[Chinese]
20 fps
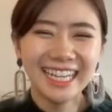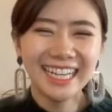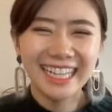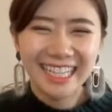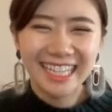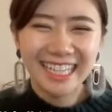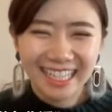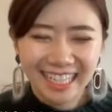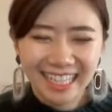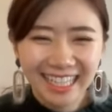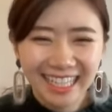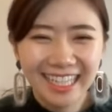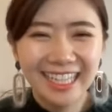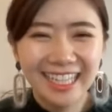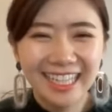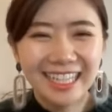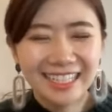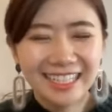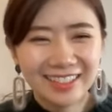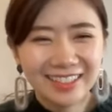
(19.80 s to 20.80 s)
还是东北
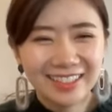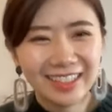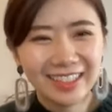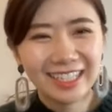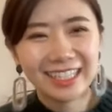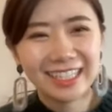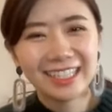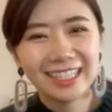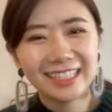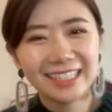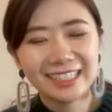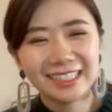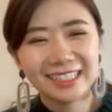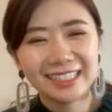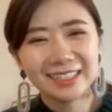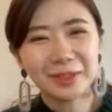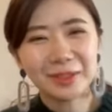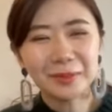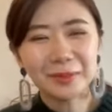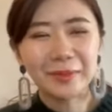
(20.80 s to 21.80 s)
话？那是
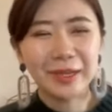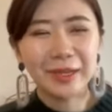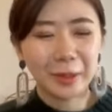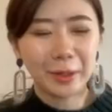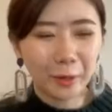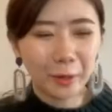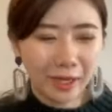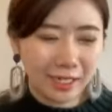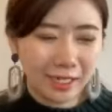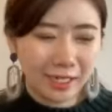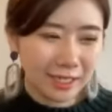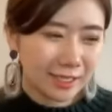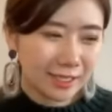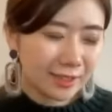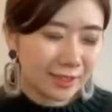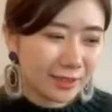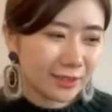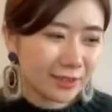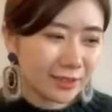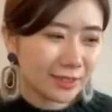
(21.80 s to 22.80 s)
东北话，
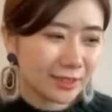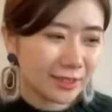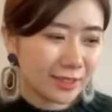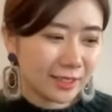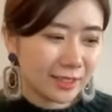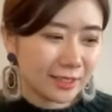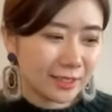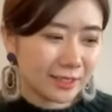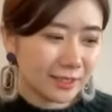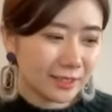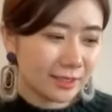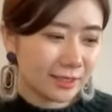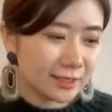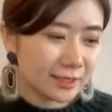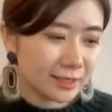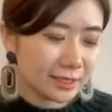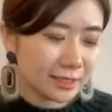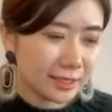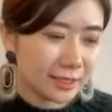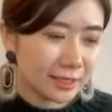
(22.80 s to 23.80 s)
然后一个是